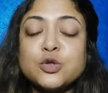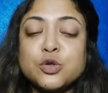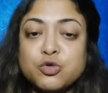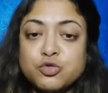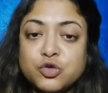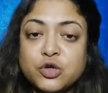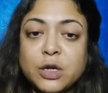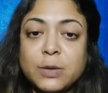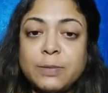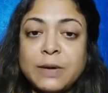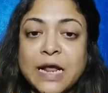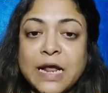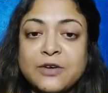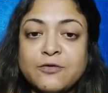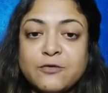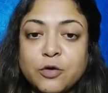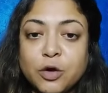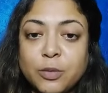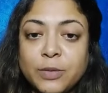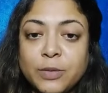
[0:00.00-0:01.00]
সোশ্যাল
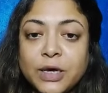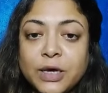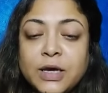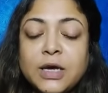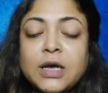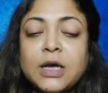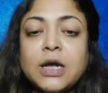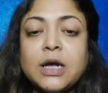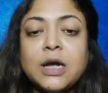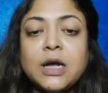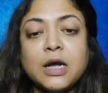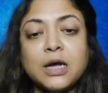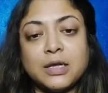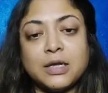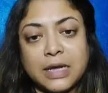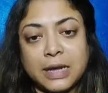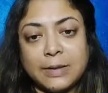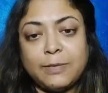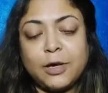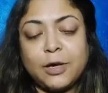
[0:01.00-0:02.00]
প্ল্যাটফর্মে
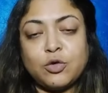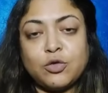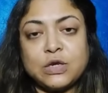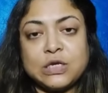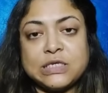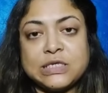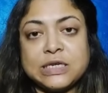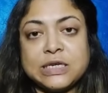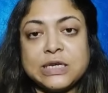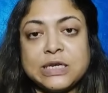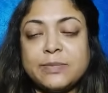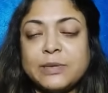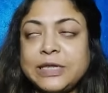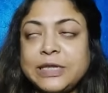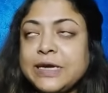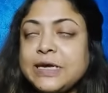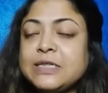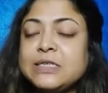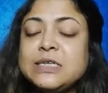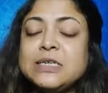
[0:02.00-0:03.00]
দাবি করেছেন আমি
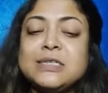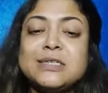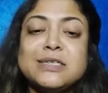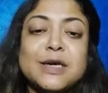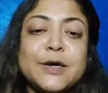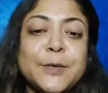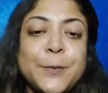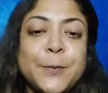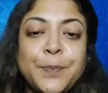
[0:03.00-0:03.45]
দেখেছি যে